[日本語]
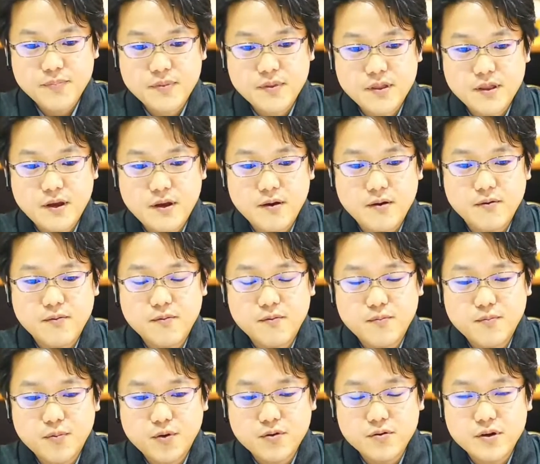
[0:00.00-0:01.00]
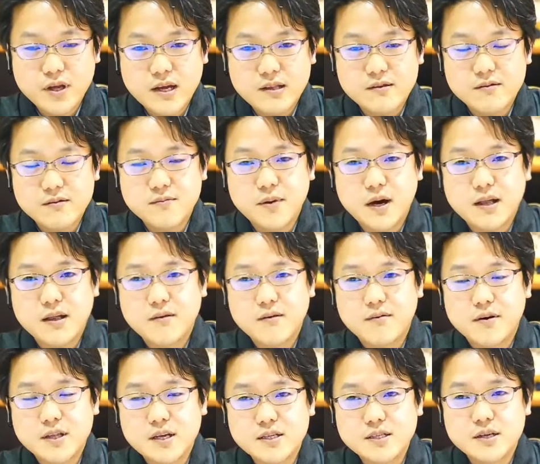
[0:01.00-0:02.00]
で、僕や妻、
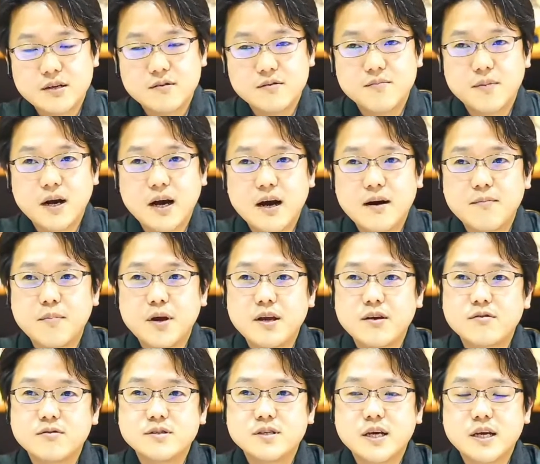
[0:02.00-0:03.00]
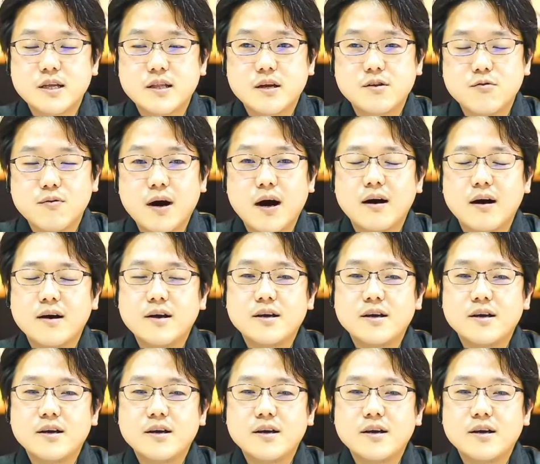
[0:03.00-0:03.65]
私や妻が勉強してきたのは